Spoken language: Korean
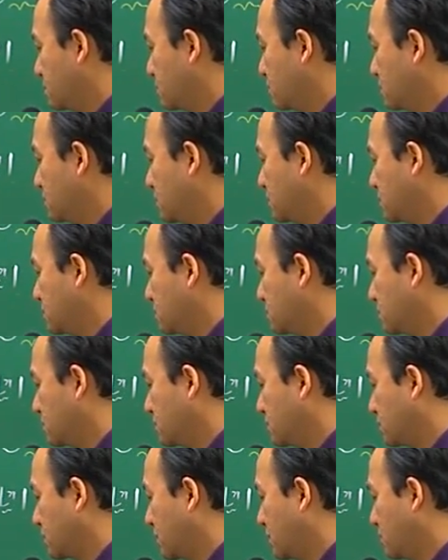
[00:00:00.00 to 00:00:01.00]
토지의
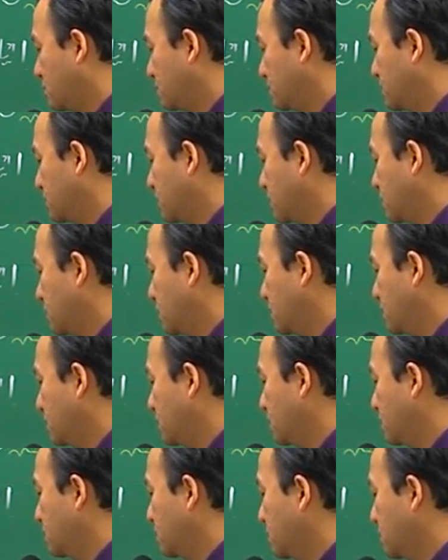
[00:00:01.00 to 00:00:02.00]
특성이 잘 나옵니다.
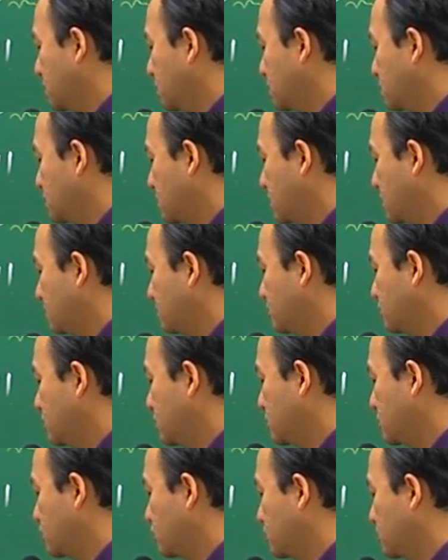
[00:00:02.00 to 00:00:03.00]
그래서 한
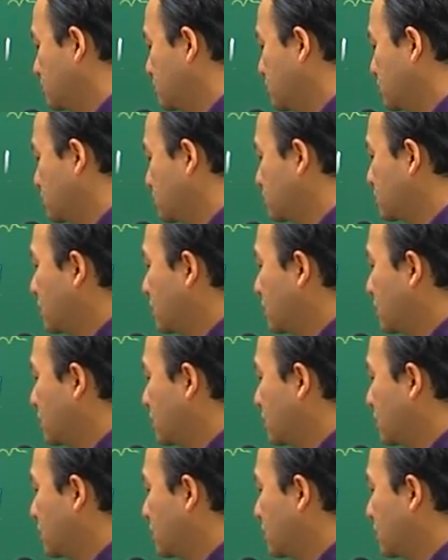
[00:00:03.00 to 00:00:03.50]
문제에서 두 문제 정도